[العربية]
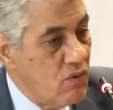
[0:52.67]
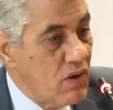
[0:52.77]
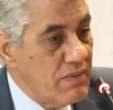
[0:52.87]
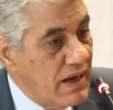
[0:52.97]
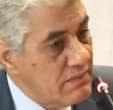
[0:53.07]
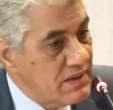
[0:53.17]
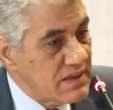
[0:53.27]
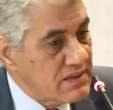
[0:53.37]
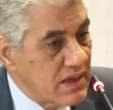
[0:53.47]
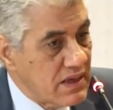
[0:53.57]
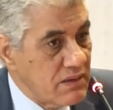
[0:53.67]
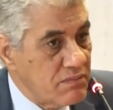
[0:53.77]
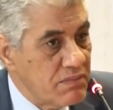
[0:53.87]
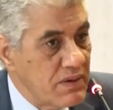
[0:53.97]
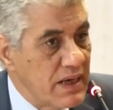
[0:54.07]
والمحكمة
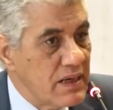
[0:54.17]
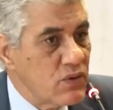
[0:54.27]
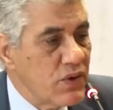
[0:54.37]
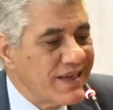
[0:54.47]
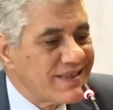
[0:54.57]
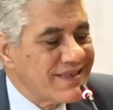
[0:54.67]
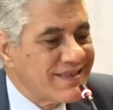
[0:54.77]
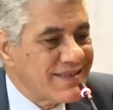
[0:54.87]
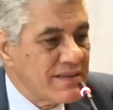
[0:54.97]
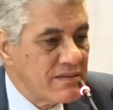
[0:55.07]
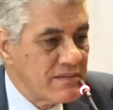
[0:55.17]
تستجيب لأنه نص